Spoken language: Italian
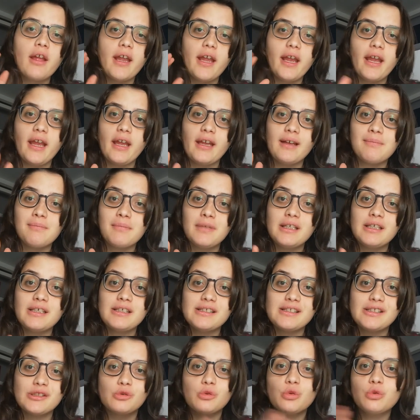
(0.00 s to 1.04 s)
e mi
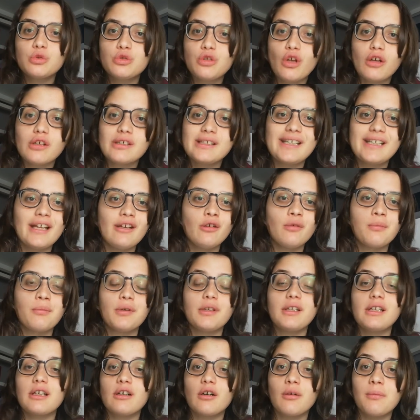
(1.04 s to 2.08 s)
scuso se non
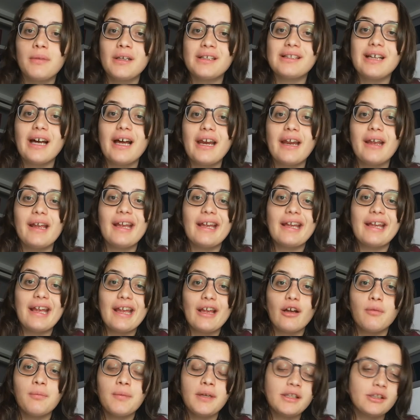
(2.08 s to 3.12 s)
potete commentare che
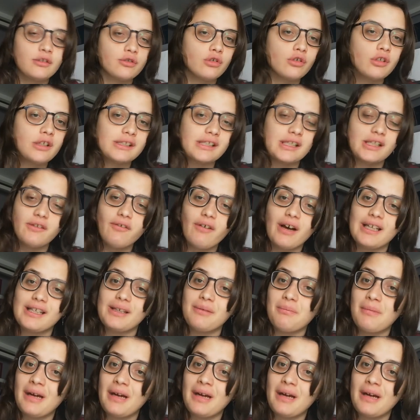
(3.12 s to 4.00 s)
i commenti sono disattivati,